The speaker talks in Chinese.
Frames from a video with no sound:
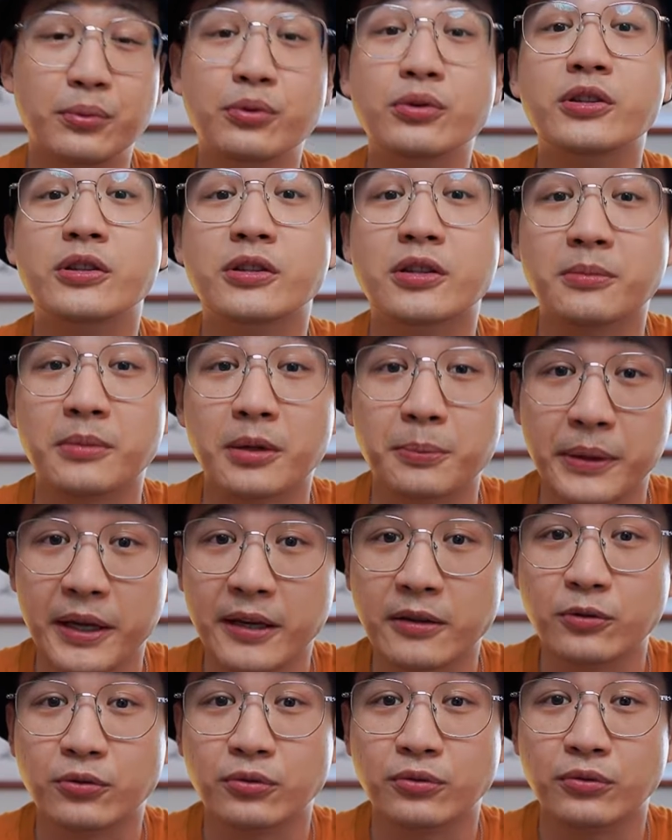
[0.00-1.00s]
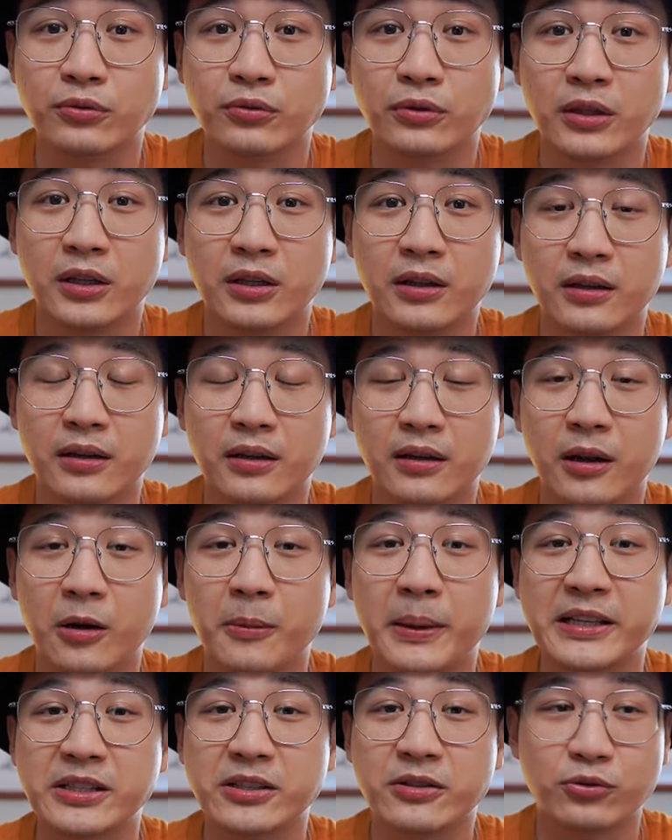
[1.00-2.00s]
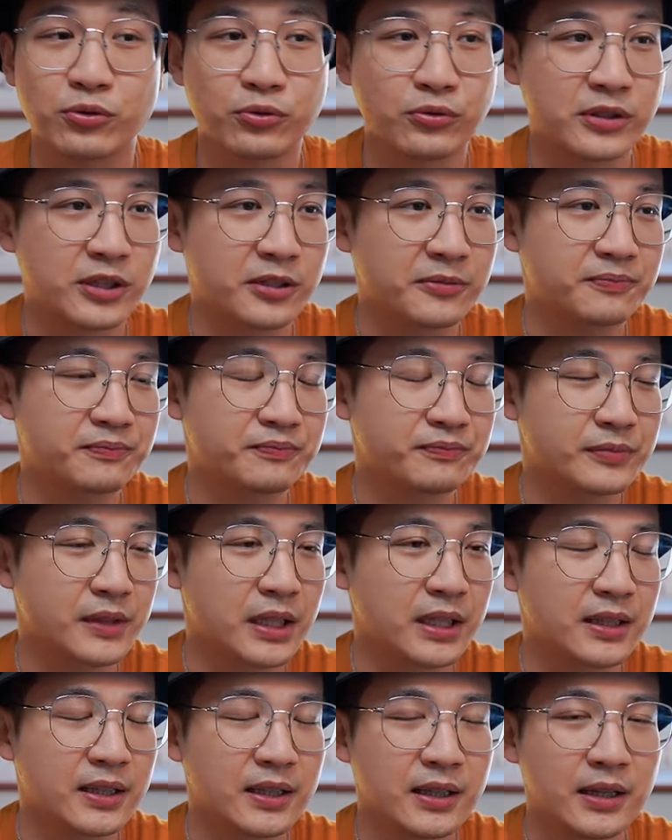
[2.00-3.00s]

不是什么贫苦呃老百姓出身啊，